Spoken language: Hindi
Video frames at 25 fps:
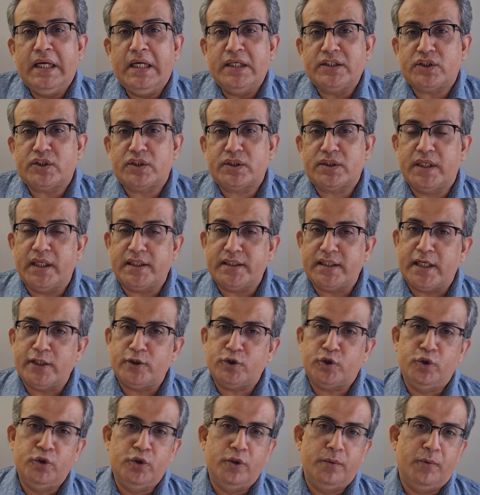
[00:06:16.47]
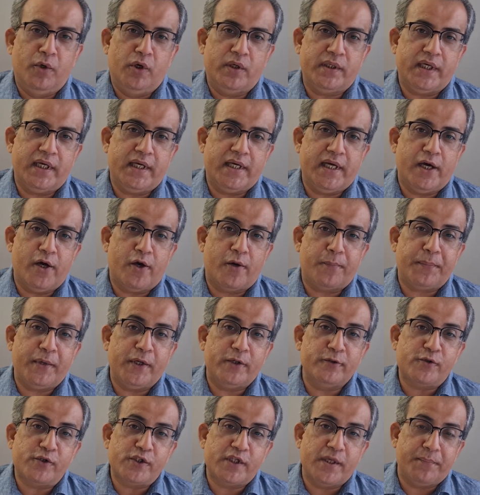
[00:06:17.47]
इस कदर झूठ बोल के गए और
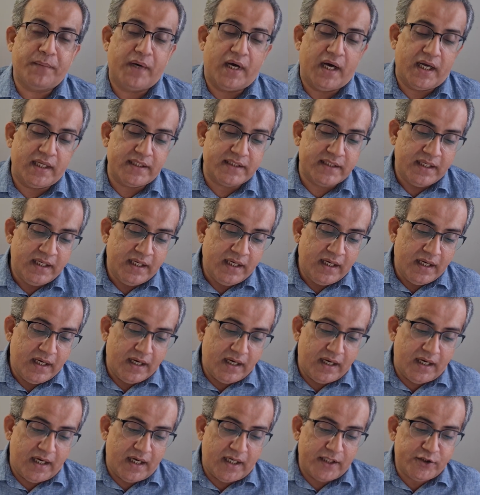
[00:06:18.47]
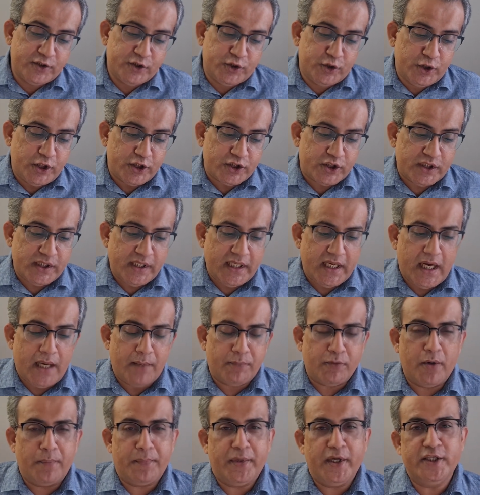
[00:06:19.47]
फिर उसके बाद जिसने
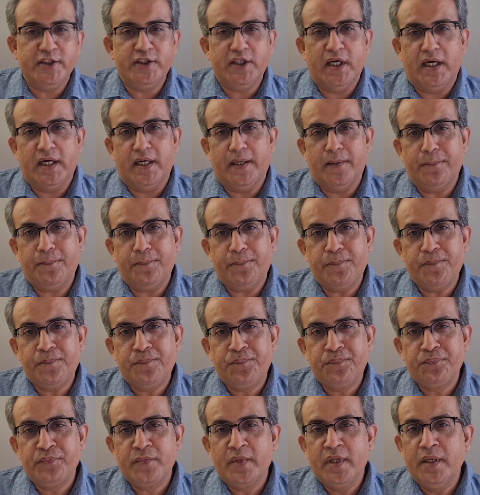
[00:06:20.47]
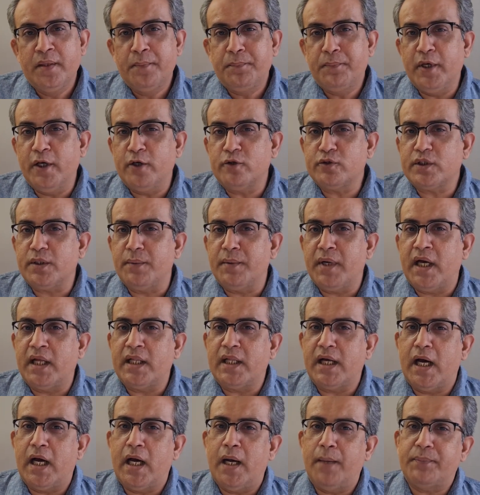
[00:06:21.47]
आपको भेजा फिर उसके बाद
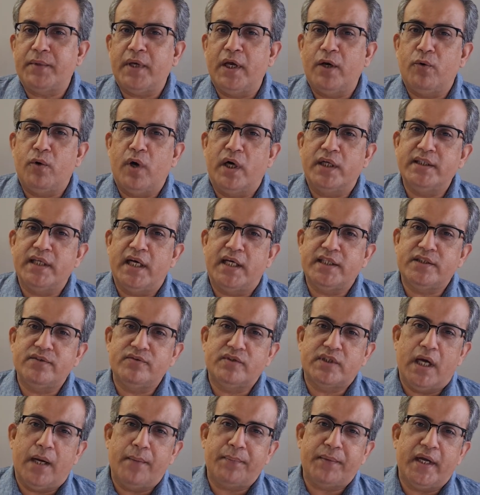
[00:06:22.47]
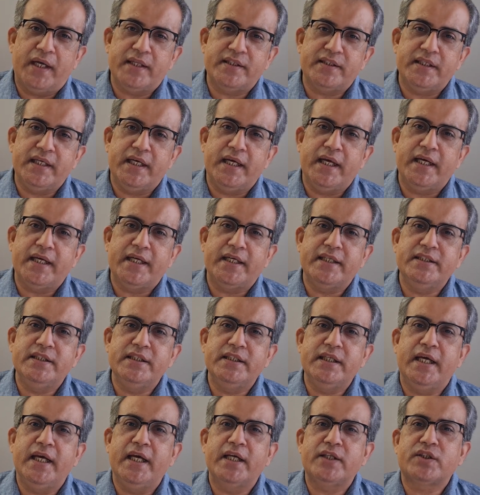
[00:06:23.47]
आपके ख्वाजा आसिफ साहब कहते हैं कि
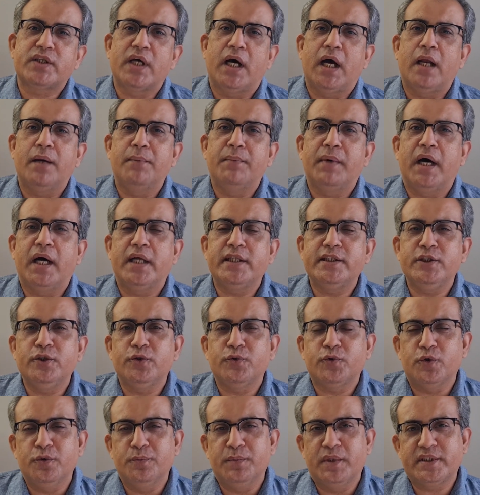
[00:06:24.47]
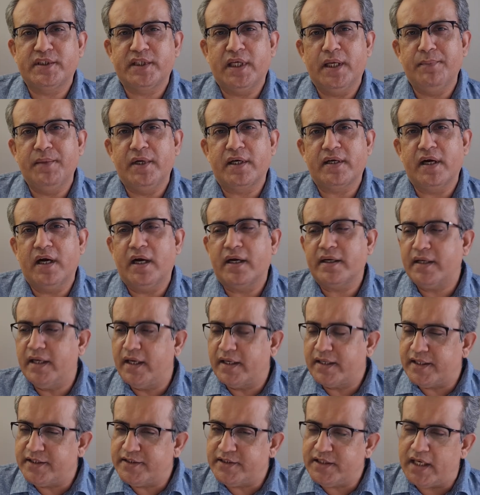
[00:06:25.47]
जी एक साल बाद ही हुकूमत की हमें कहा
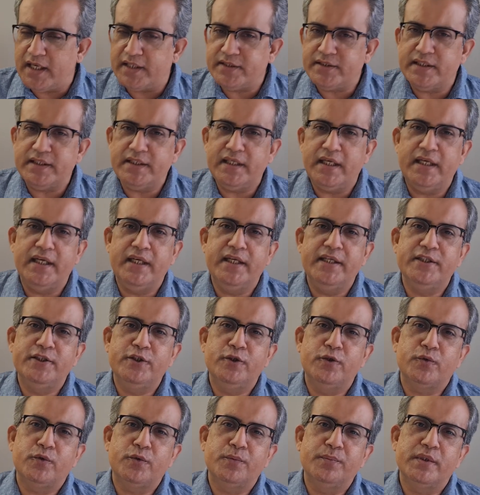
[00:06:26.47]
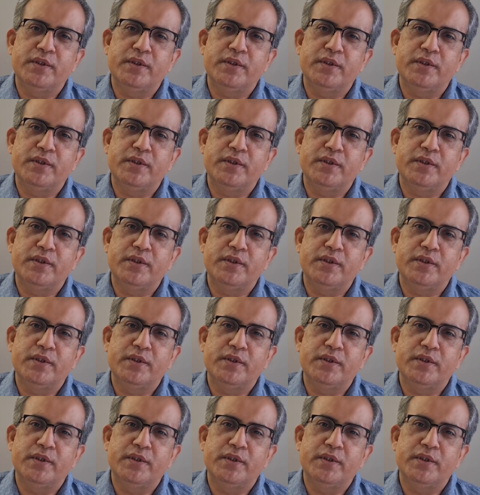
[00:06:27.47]
गया कि जी आ जाइए ले लीजिए